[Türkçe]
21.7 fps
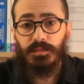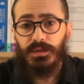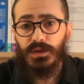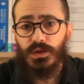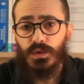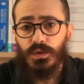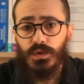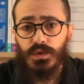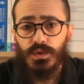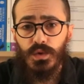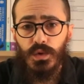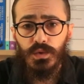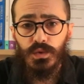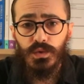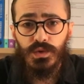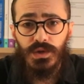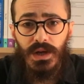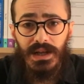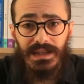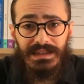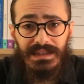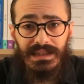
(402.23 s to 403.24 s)

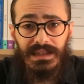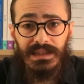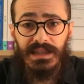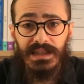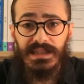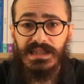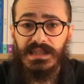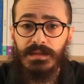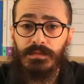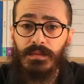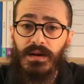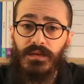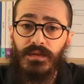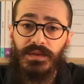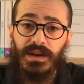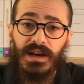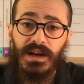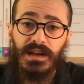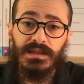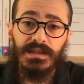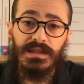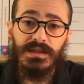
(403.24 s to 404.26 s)
1936 yılında
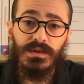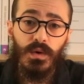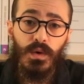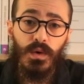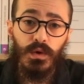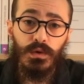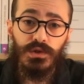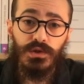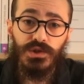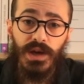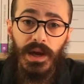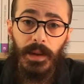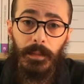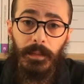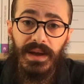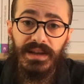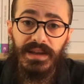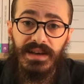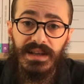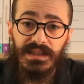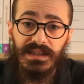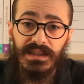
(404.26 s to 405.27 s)
Simaune Kadısı oğlu Şeyh
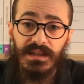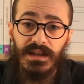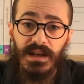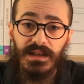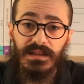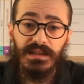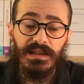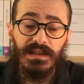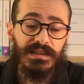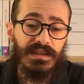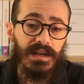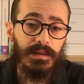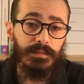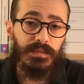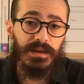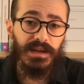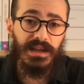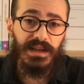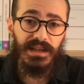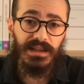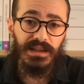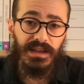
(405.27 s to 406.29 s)
Bedrettin adlı
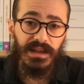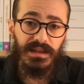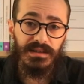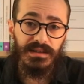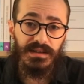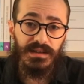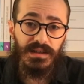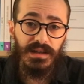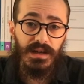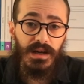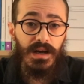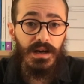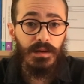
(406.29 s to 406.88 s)
kitapları yayınlandı.